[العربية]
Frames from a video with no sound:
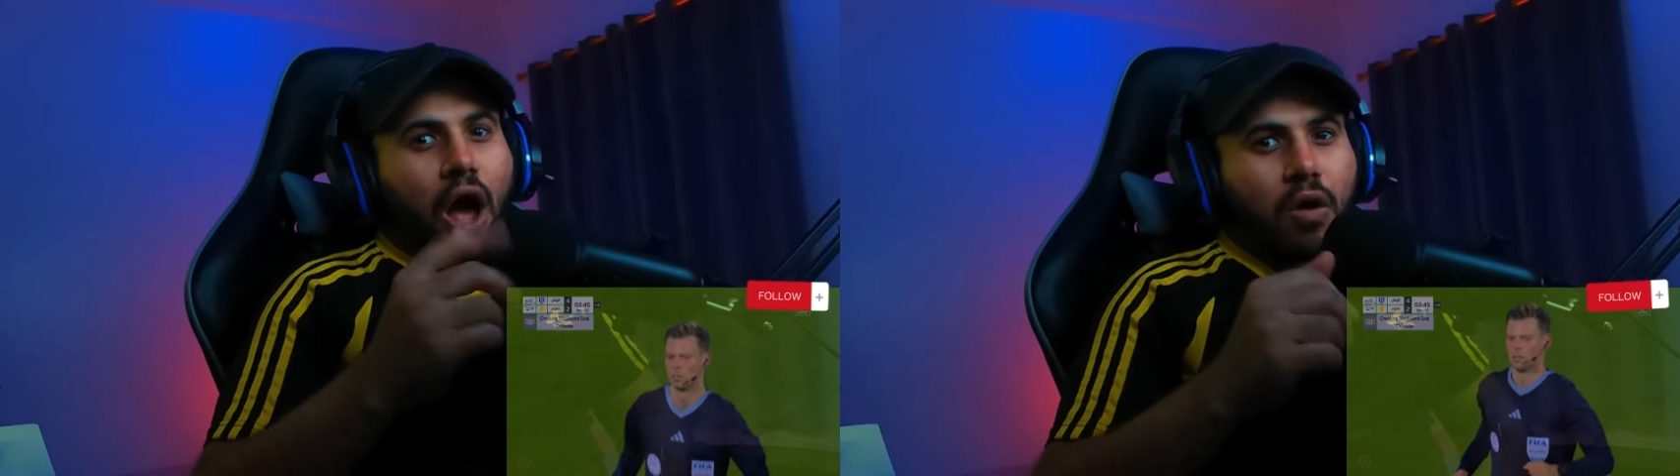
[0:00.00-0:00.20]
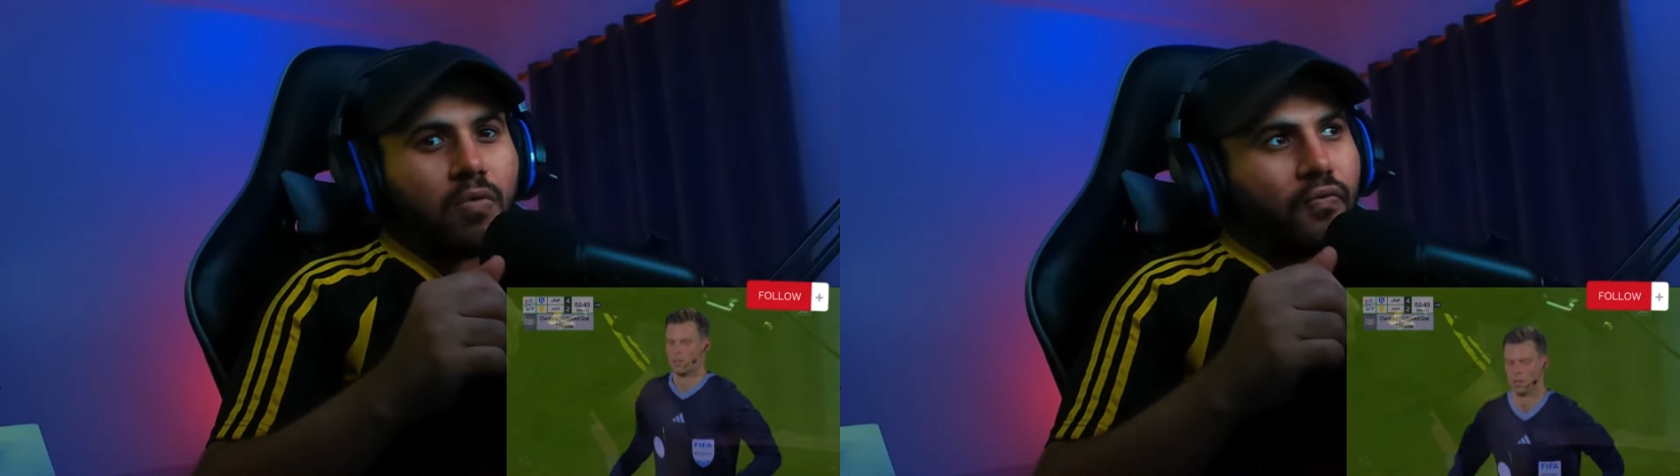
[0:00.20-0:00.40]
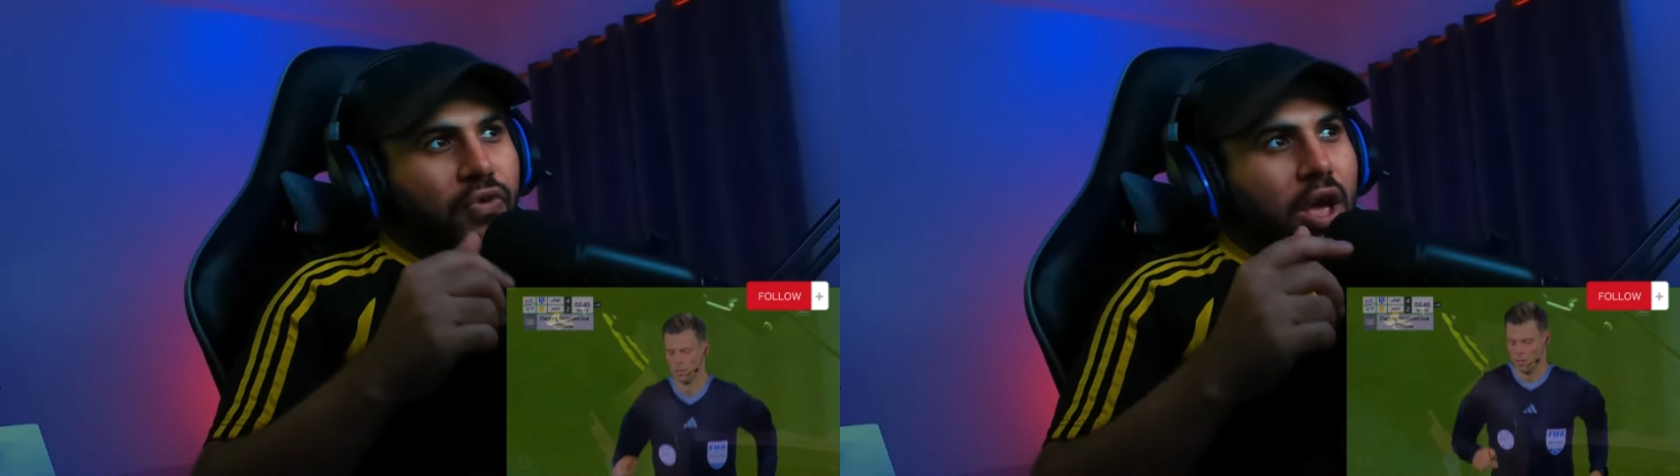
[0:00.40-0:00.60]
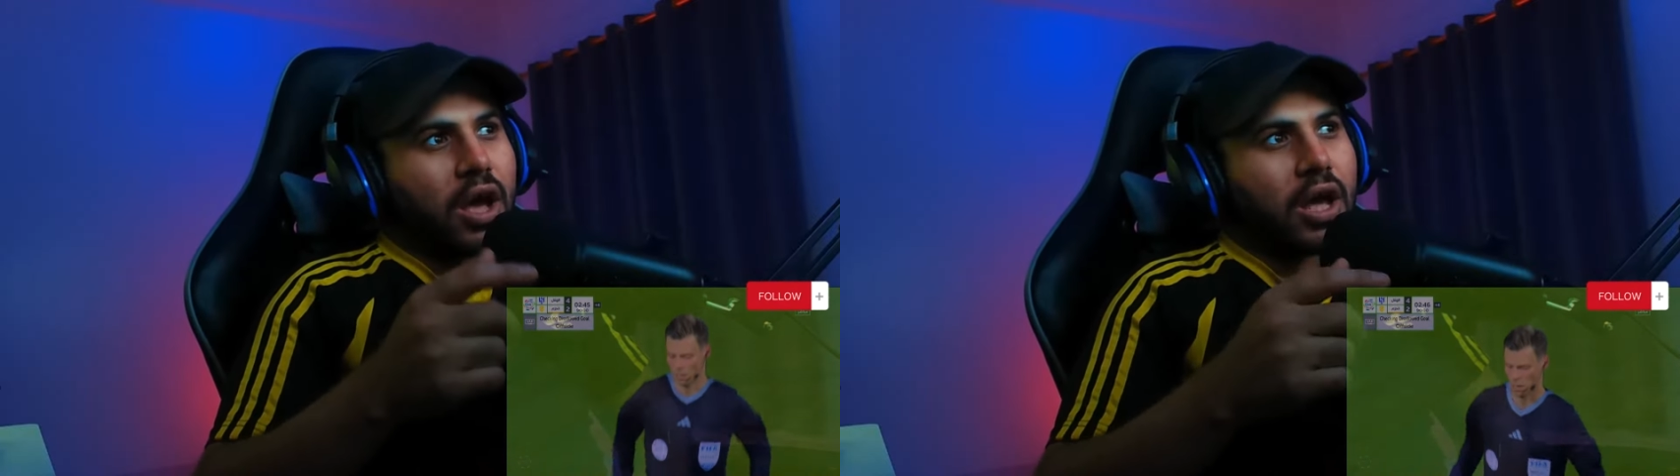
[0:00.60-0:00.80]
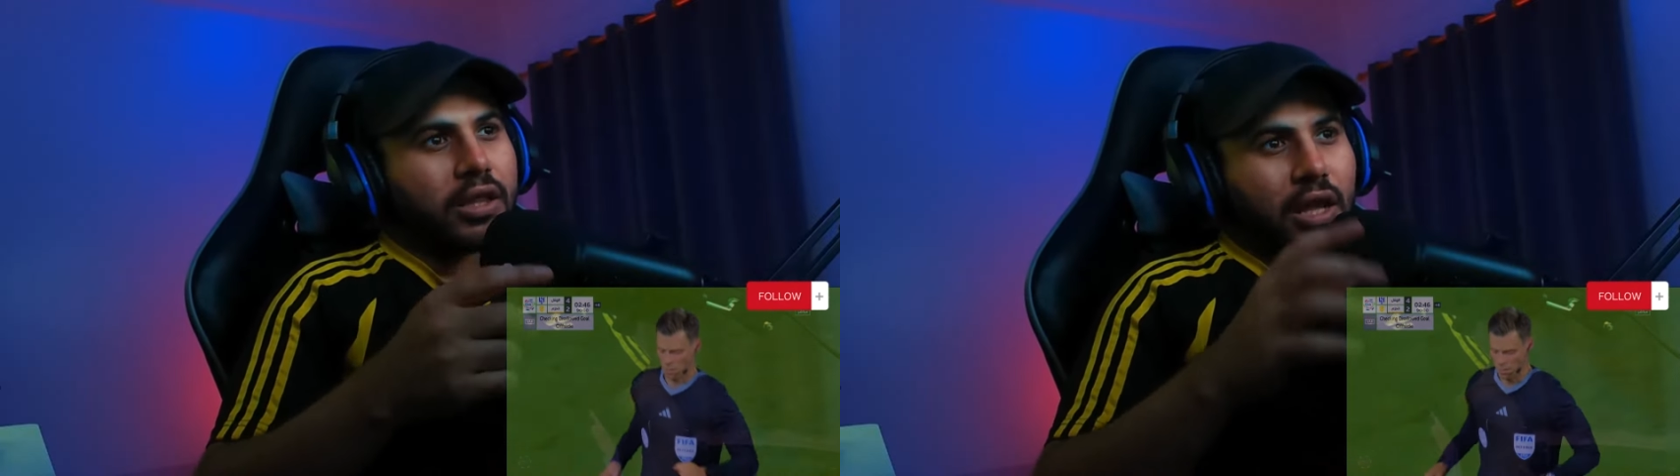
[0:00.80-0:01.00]
او فيها
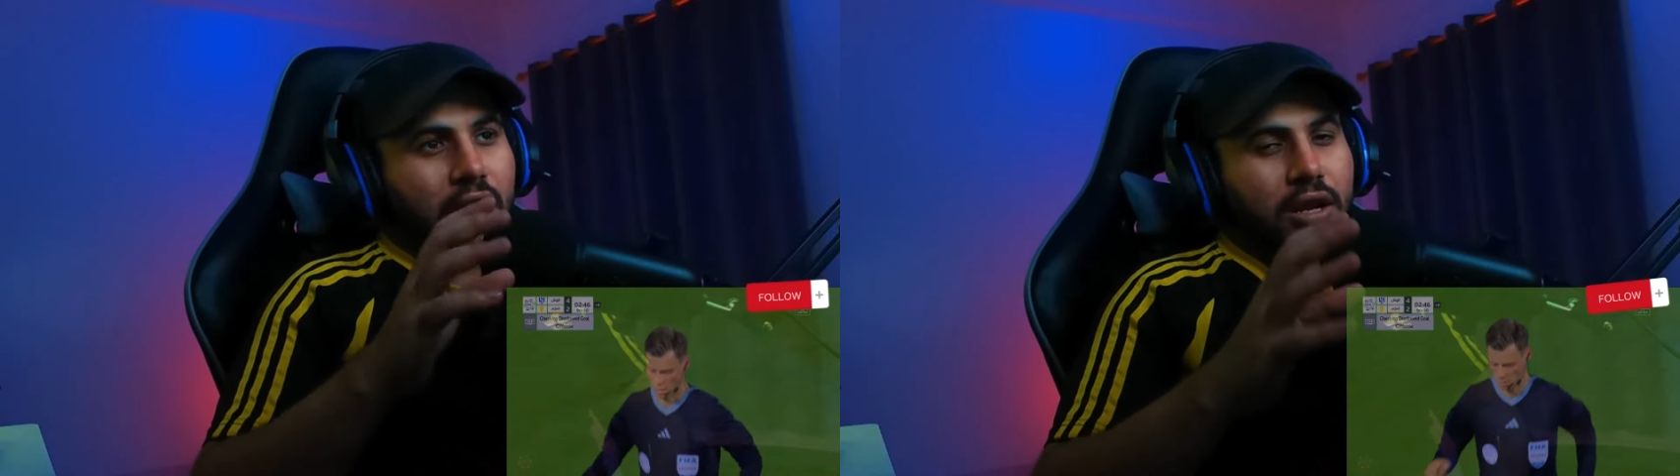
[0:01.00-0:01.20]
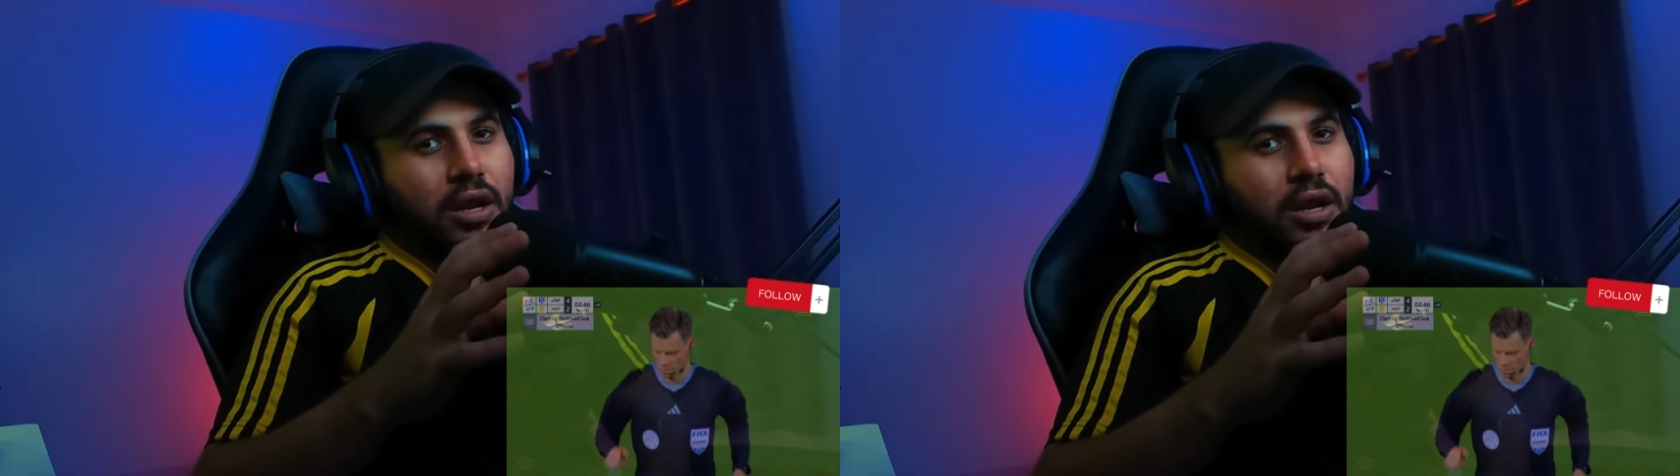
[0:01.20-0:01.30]
خطا لان